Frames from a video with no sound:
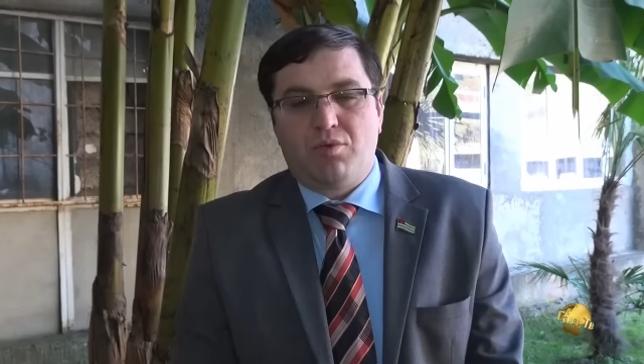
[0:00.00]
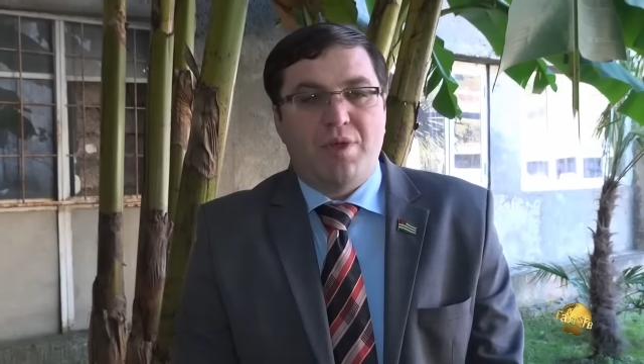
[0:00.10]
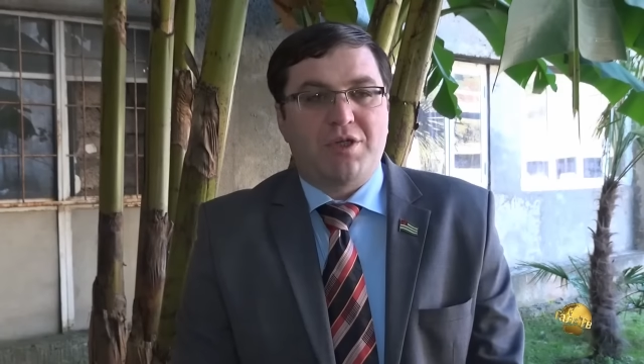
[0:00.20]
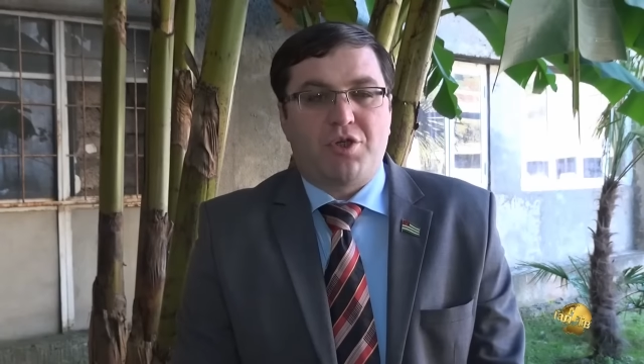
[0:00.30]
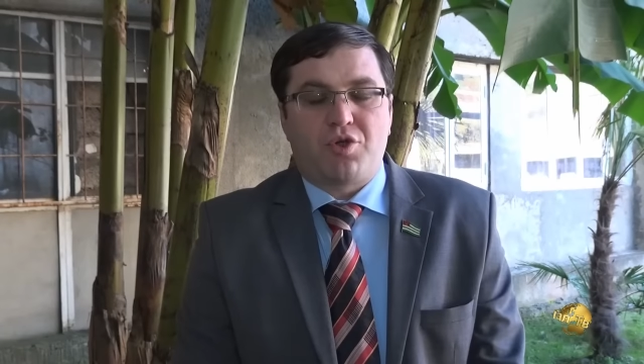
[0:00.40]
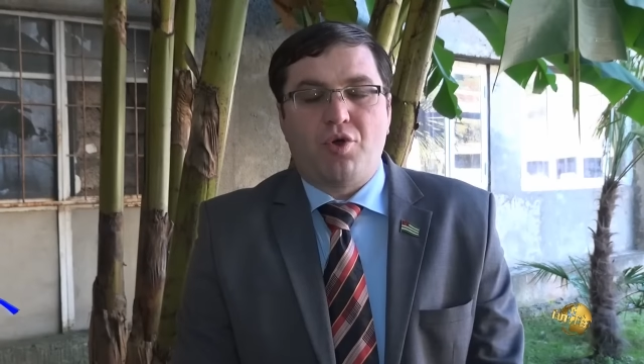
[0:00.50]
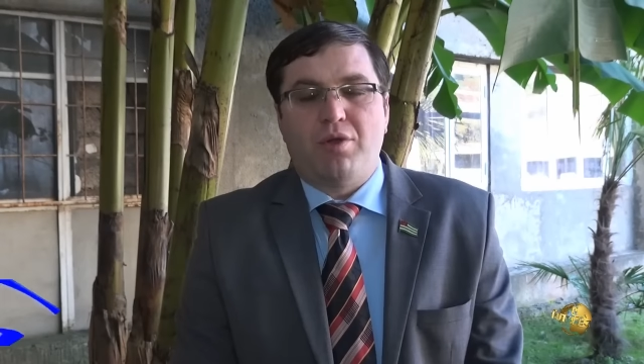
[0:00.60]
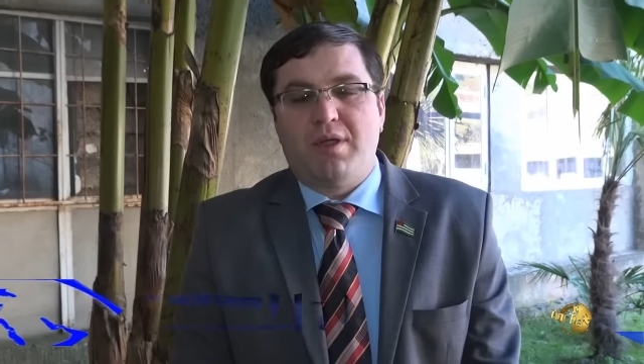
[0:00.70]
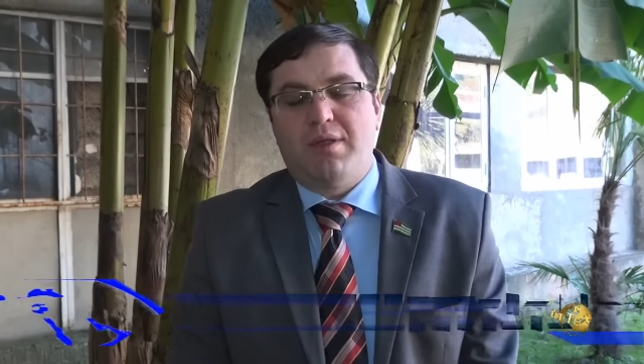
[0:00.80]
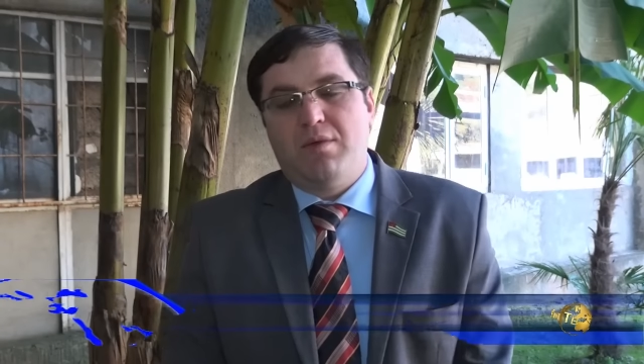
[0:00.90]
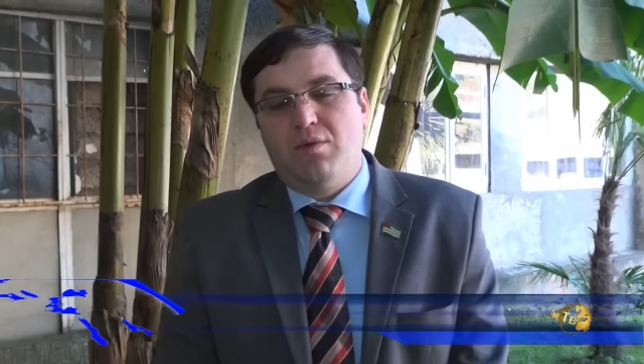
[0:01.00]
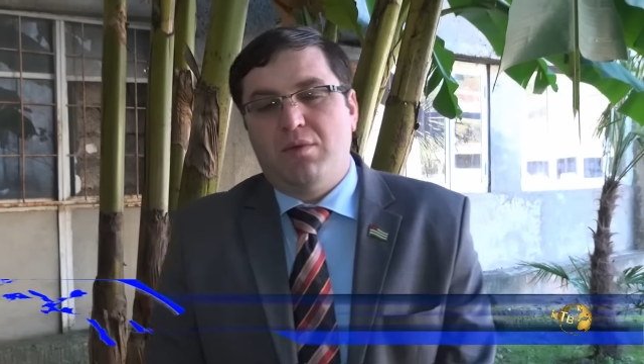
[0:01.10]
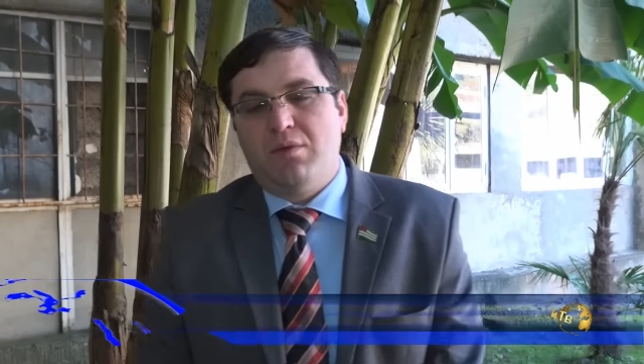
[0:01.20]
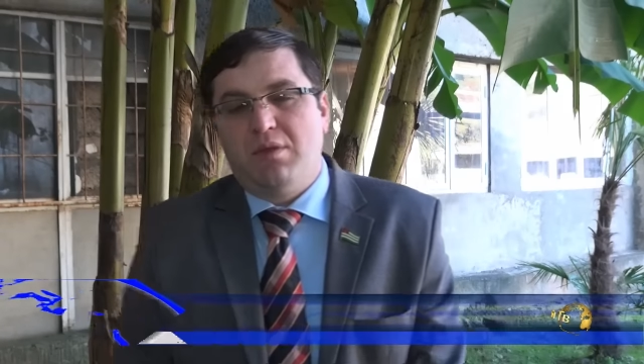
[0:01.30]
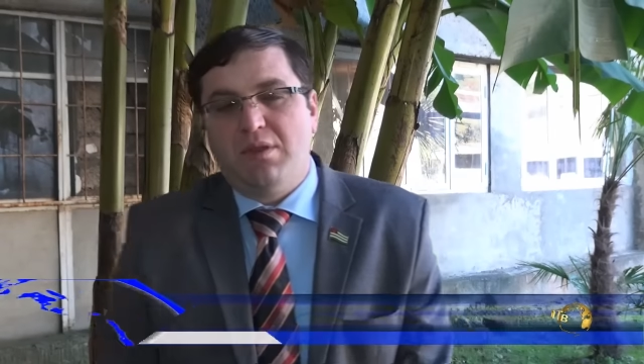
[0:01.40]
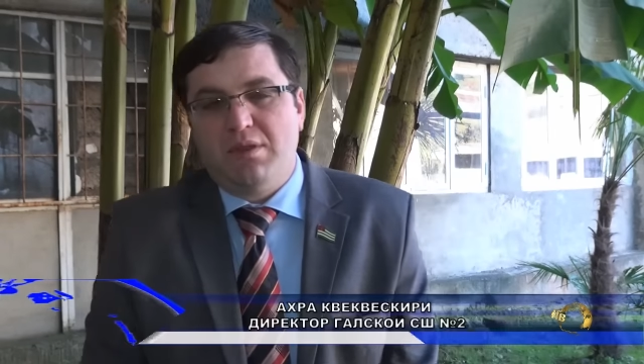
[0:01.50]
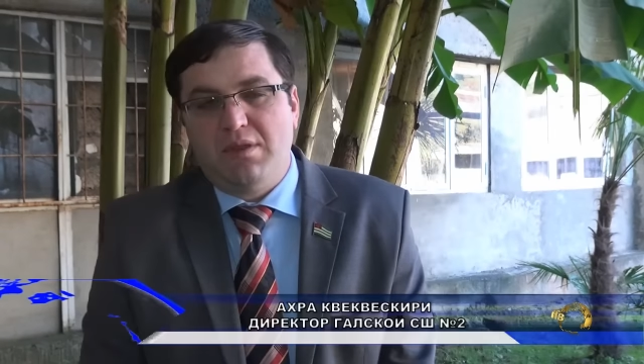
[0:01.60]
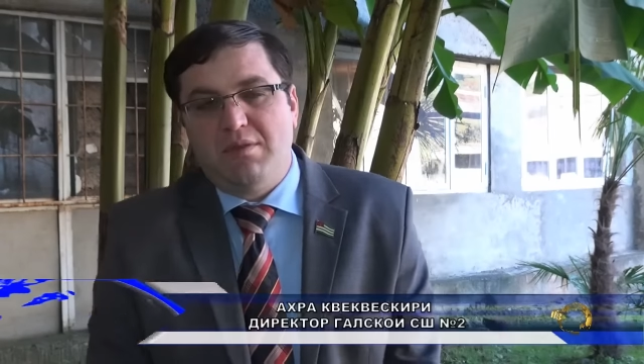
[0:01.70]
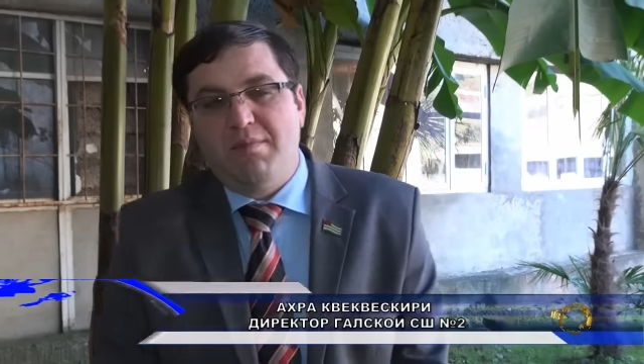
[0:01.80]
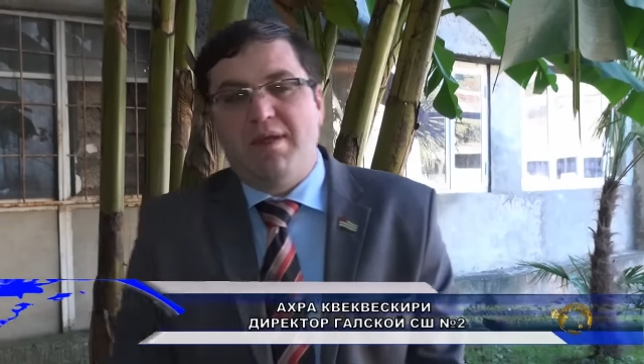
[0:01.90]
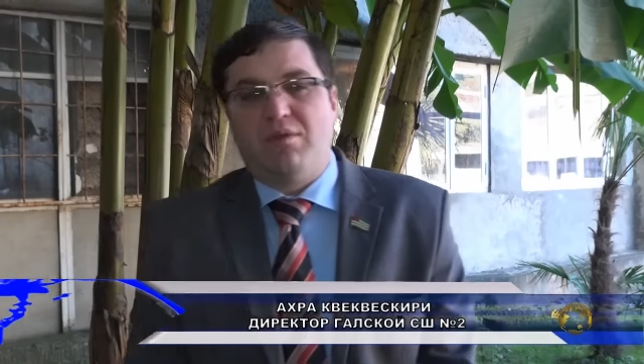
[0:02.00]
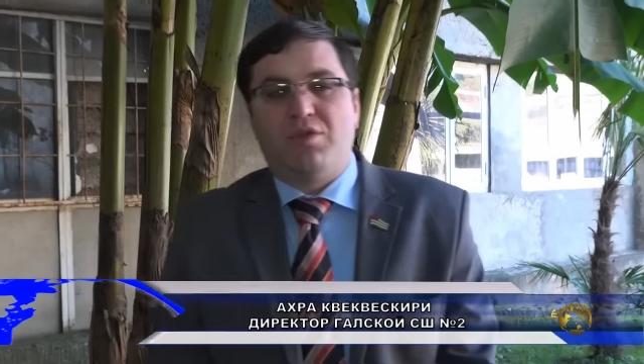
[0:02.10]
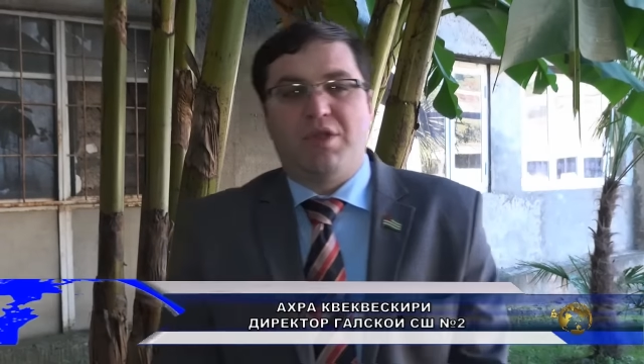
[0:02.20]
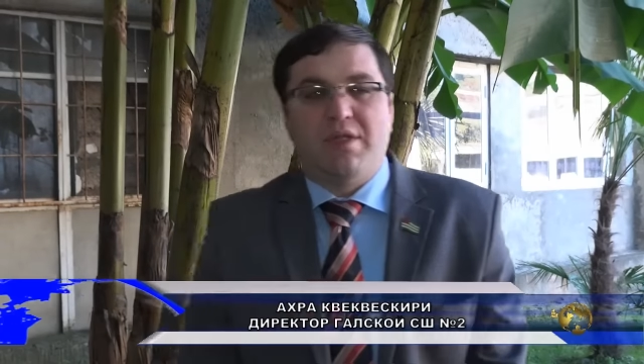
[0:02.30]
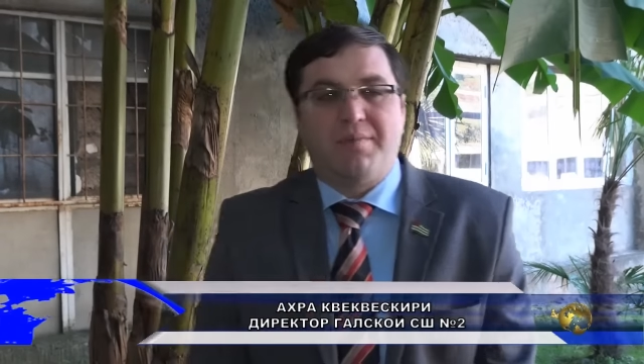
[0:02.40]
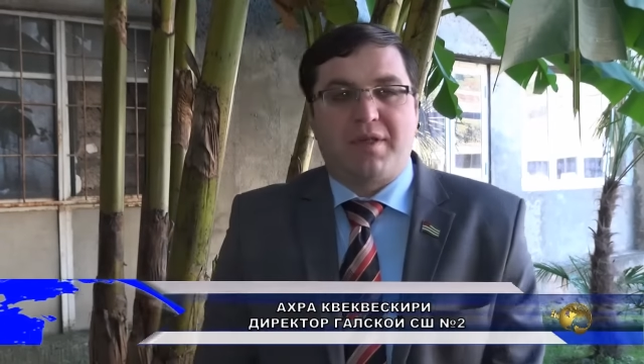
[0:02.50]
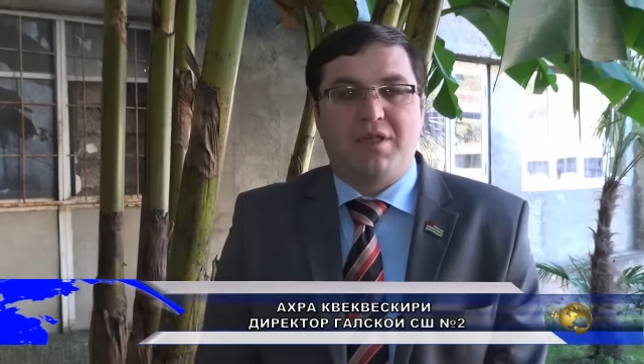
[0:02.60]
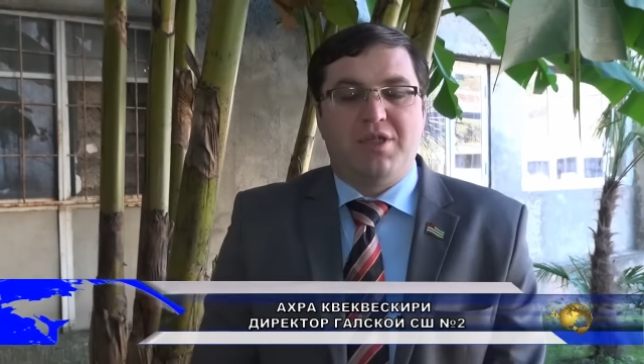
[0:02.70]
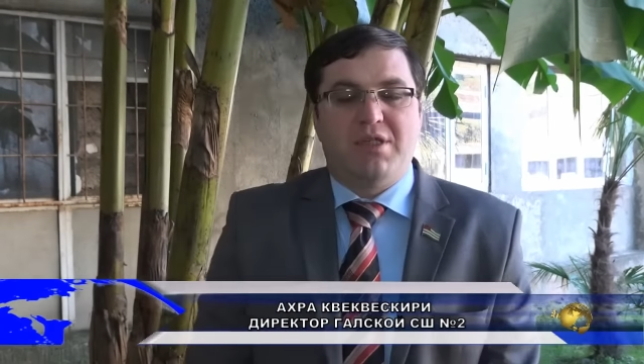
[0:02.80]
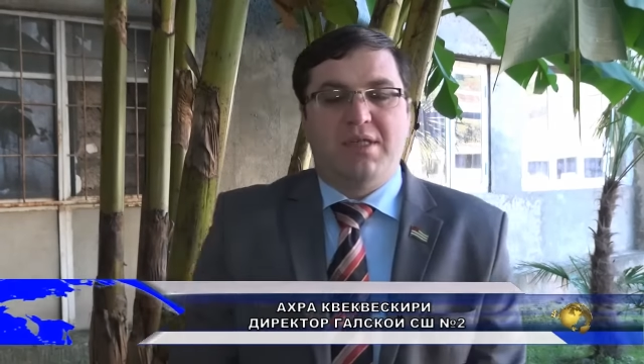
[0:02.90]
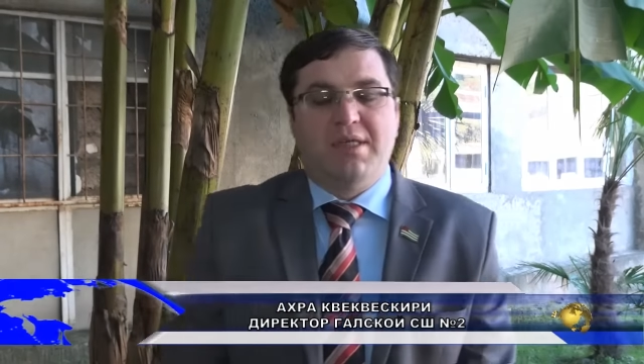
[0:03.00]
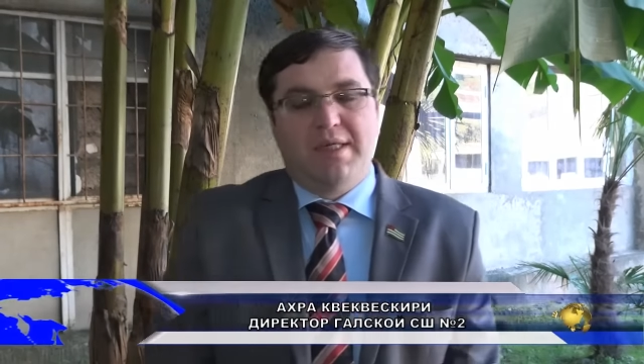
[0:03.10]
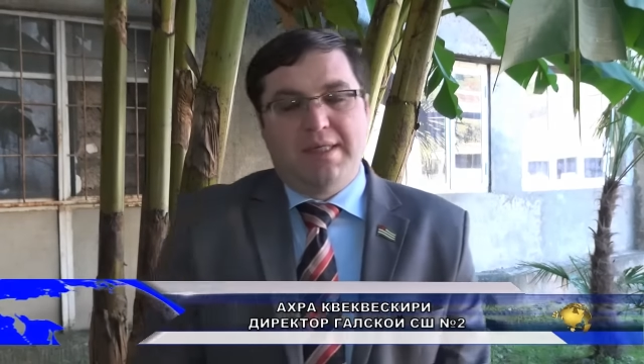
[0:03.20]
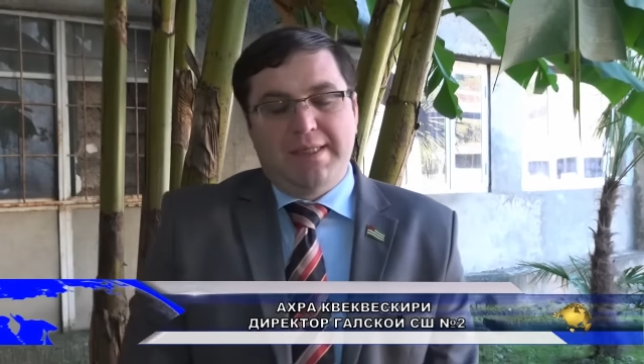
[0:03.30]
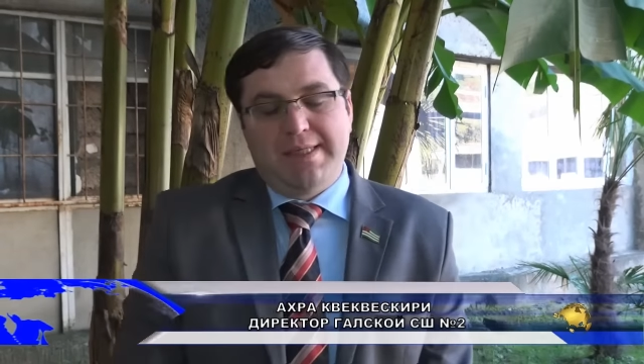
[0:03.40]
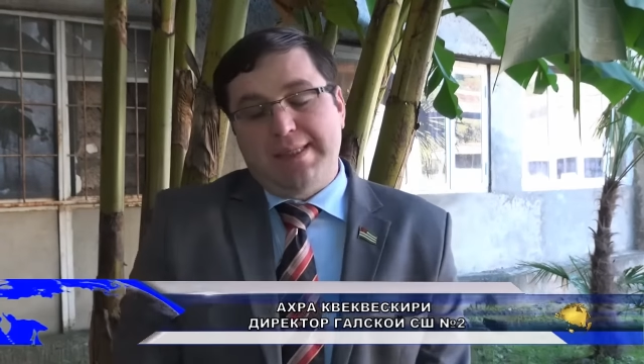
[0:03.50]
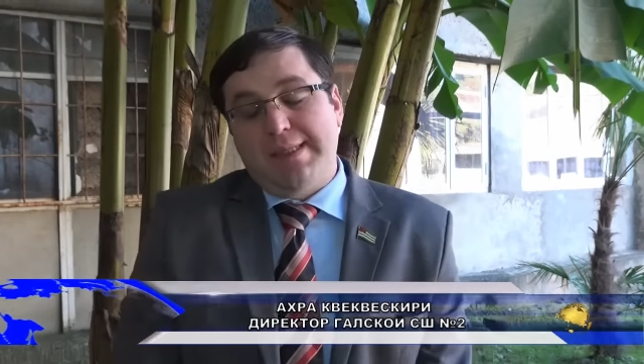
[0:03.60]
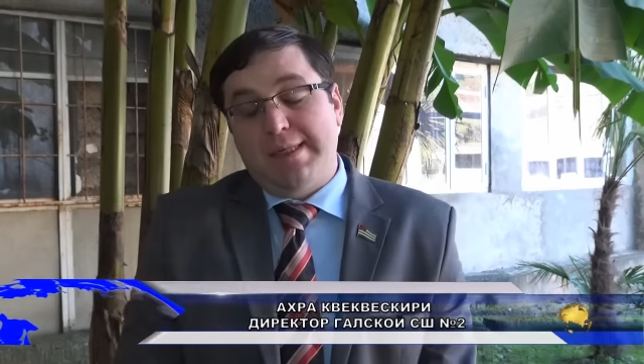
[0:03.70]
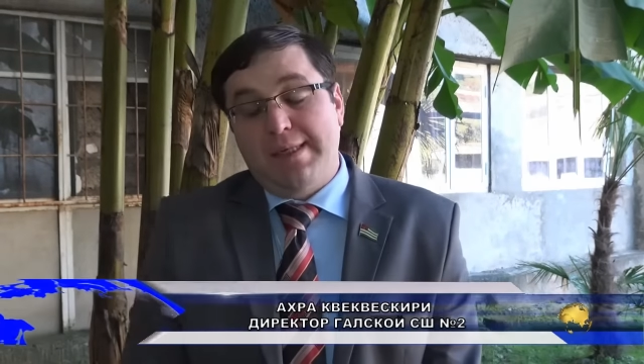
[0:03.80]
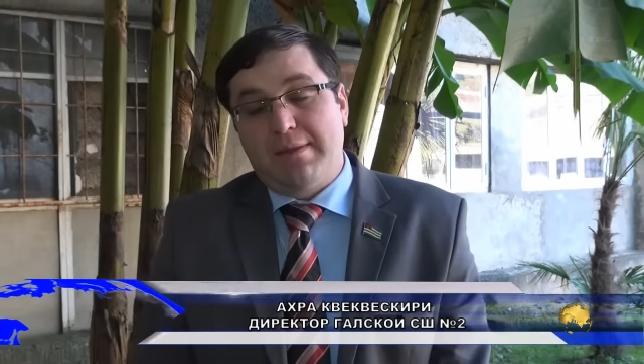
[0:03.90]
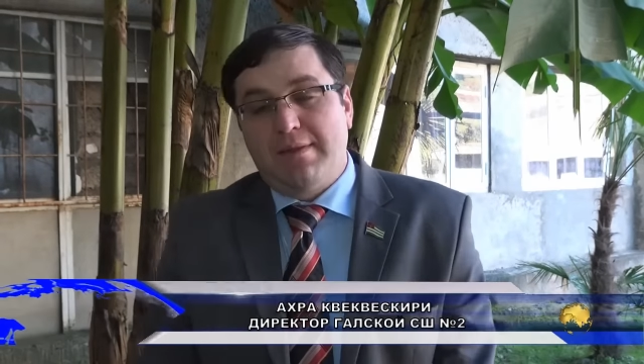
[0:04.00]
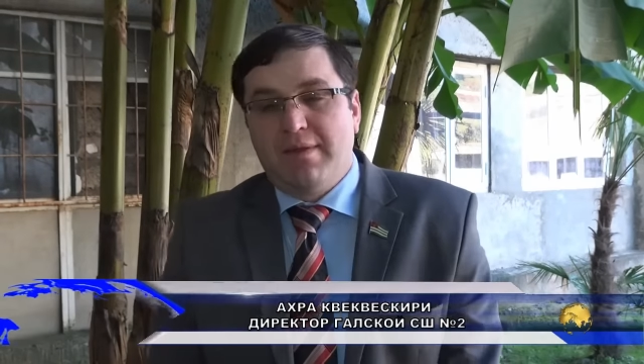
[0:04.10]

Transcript: Наша школа объединяет уже на протяжении нескольких лет